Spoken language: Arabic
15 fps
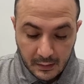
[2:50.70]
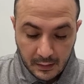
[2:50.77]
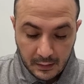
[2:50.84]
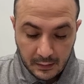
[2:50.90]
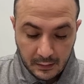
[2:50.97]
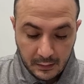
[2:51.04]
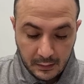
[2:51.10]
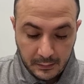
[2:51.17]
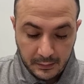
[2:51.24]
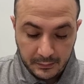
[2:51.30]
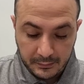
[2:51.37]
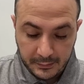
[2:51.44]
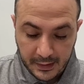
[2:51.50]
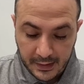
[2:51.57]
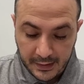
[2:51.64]
آه،
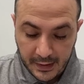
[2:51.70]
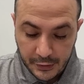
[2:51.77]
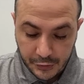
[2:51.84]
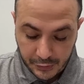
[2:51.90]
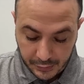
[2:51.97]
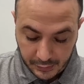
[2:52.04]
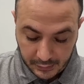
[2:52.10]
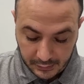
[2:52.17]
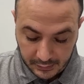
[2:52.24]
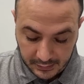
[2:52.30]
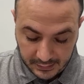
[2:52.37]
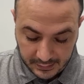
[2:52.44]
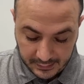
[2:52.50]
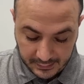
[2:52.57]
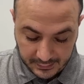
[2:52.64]
كناشونال
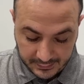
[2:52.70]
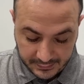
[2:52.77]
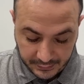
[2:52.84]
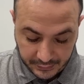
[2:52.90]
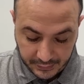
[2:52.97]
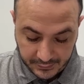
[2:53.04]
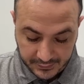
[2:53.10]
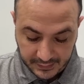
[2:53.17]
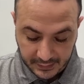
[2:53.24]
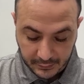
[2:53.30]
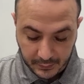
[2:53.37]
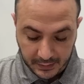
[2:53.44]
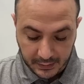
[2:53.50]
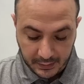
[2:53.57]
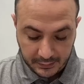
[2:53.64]
آه، سكيورتي
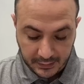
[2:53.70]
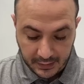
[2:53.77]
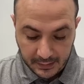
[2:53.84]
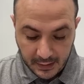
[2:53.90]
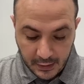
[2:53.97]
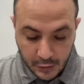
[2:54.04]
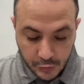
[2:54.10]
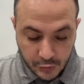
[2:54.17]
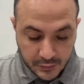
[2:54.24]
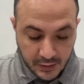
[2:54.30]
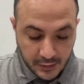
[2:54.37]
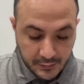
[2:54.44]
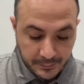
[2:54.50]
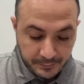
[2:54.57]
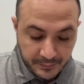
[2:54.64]
اخواننا طيب شو
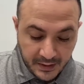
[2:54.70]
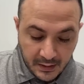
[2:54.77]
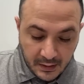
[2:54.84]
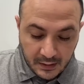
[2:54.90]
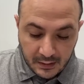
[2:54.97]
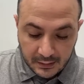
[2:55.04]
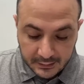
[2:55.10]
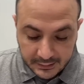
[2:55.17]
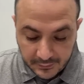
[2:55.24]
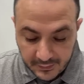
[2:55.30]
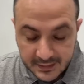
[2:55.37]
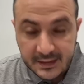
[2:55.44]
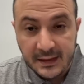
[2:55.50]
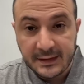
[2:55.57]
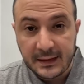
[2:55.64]
صار
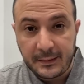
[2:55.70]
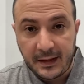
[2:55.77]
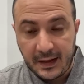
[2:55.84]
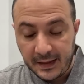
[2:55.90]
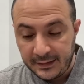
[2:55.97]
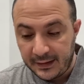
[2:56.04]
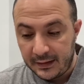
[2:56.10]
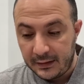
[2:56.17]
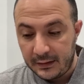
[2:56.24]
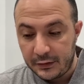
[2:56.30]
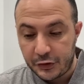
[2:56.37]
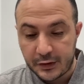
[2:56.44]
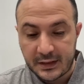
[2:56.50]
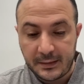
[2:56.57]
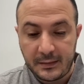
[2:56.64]
تفاصيل تبع هيدا
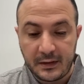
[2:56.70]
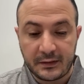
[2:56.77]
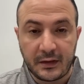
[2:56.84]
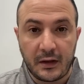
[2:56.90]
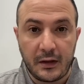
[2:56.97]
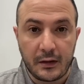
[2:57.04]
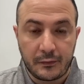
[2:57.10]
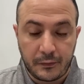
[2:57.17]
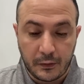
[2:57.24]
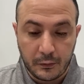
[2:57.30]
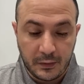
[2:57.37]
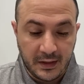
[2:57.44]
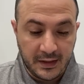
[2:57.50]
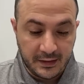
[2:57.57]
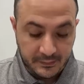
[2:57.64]
الجسم الطائر فوق
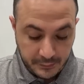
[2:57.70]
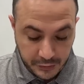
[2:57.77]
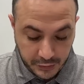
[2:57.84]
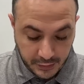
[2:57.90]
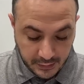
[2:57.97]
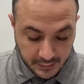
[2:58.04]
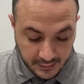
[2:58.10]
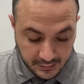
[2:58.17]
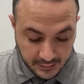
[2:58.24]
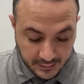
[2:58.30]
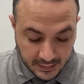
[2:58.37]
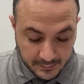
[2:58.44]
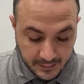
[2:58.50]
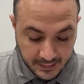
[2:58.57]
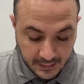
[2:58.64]
ولايه ميشيغان هي
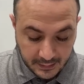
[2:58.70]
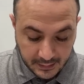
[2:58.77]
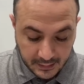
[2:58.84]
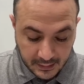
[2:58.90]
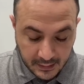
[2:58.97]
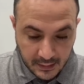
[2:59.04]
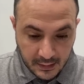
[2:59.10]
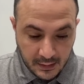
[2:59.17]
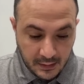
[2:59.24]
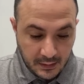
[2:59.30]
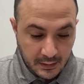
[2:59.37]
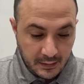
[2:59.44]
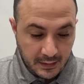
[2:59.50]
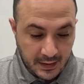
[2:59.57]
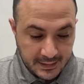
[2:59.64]
كما يلي
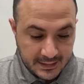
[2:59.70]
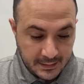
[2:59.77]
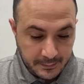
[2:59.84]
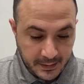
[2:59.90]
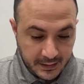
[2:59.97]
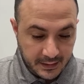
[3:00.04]
حسب